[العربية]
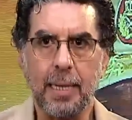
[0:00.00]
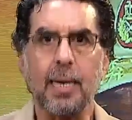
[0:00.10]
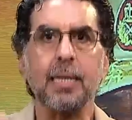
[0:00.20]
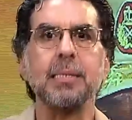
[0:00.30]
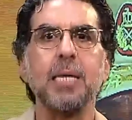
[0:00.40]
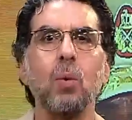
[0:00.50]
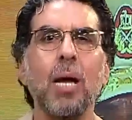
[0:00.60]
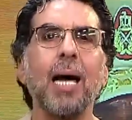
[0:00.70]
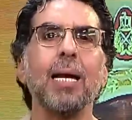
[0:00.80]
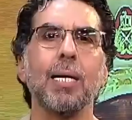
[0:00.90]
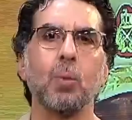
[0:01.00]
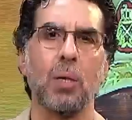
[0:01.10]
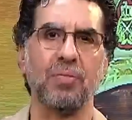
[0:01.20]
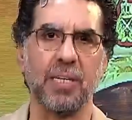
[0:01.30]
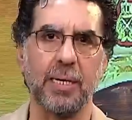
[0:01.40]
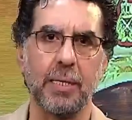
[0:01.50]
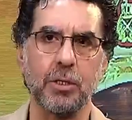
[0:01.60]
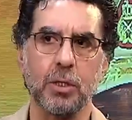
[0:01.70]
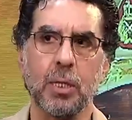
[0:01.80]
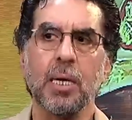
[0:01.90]
اللي استولى على الادويه في
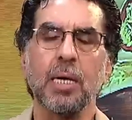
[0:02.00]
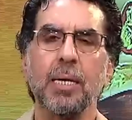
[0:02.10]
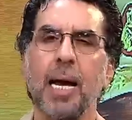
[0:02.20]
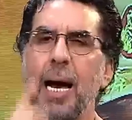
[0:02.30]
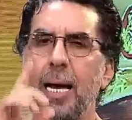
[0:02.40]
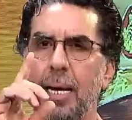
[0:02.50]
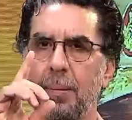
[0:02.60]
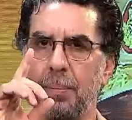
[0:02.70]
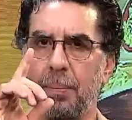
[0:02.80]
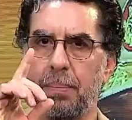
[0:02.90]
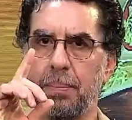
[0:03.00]
الجيش يعلم